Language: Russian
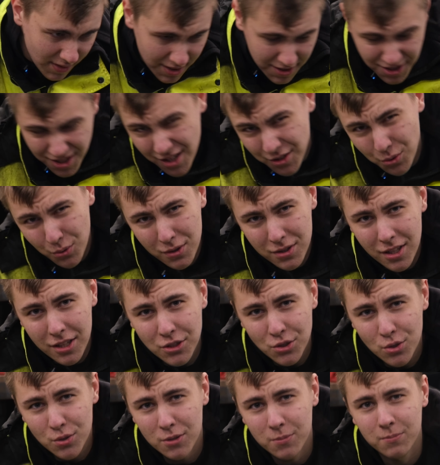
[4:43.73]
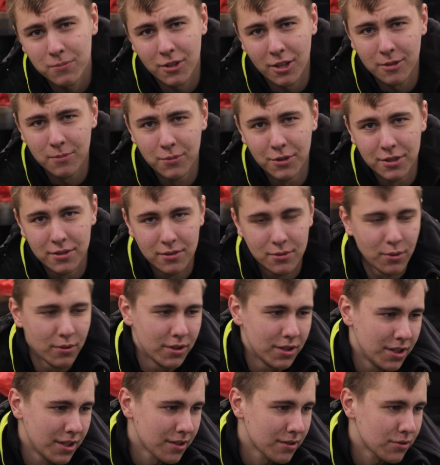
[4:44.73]
не знаю, то ли должно так быть, то ли
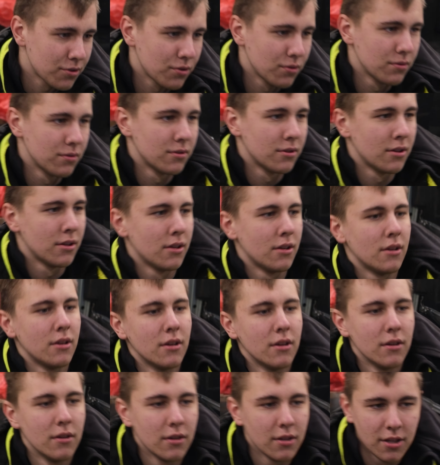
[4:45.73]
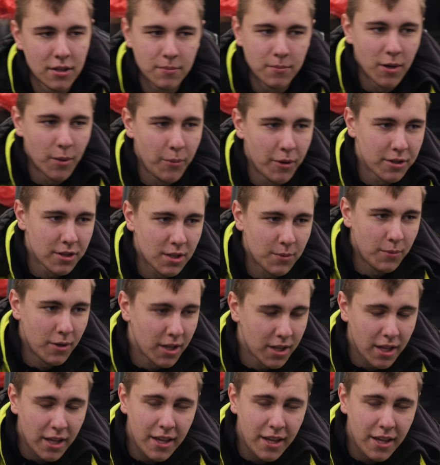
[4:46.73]
нет, что моментами она